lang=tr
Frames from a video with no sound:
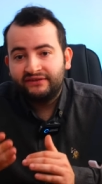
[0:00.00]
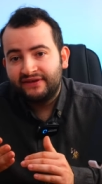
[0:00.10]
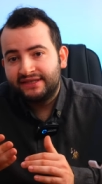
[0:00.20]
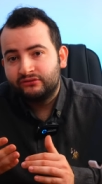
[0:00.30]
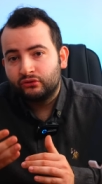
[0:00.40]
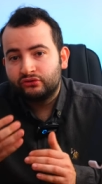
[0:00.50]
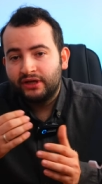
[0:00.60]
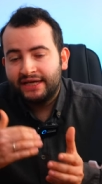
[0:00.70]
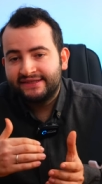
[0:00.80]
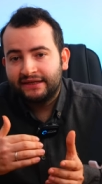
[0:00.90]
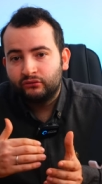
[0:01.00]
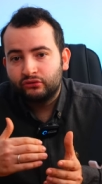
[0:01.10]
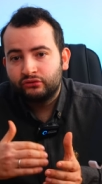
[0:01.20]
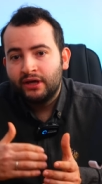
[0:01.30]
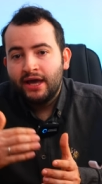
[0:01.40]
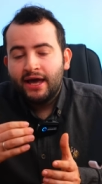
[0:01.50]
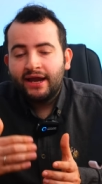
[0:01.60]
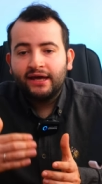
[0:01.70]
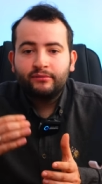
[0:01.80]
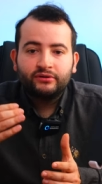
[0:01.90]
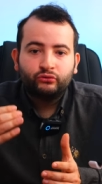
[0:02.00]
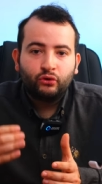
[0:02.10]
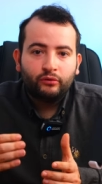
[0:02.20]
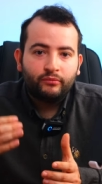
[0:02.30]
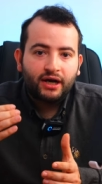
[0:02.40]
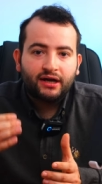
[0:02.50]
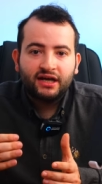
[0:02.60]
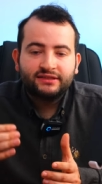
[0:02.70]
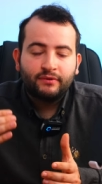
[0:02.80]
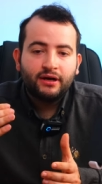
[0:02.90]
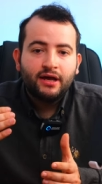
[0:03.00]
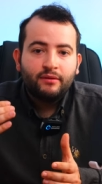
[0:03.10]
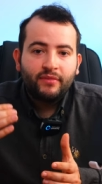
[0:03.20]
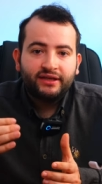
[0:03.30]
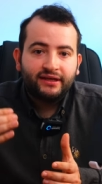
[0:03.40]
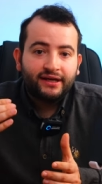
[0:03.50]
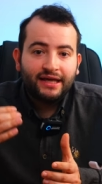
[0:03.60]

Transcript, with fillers: Netflix'te olsun, Exxen'de olsun herhangi bir donma, kasma, meydana